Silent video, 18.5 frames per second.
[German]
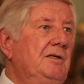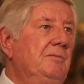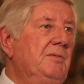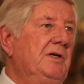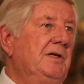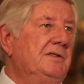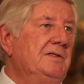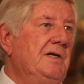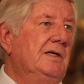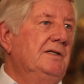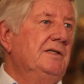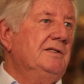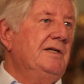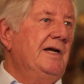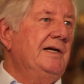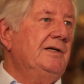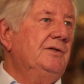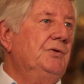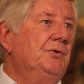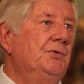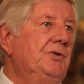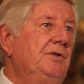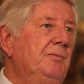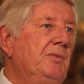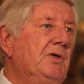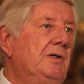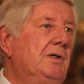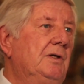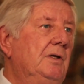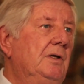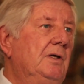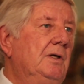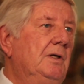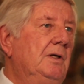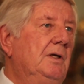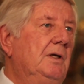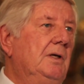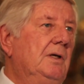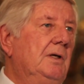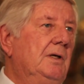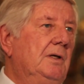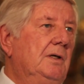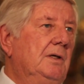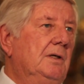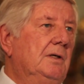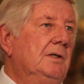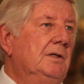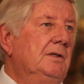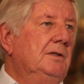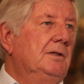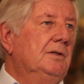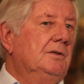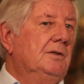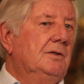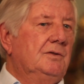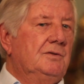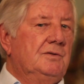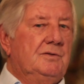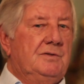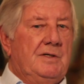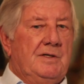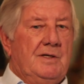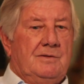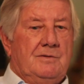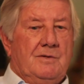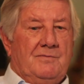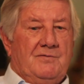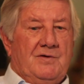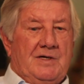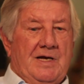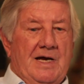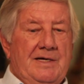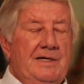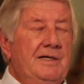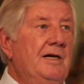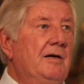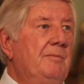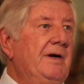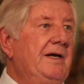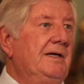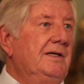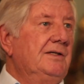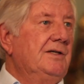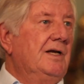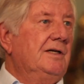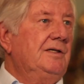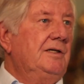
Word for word: immer gesagt, es heilt durch mich. Mhm. Es äh, hat aber keiner dabei gesagt,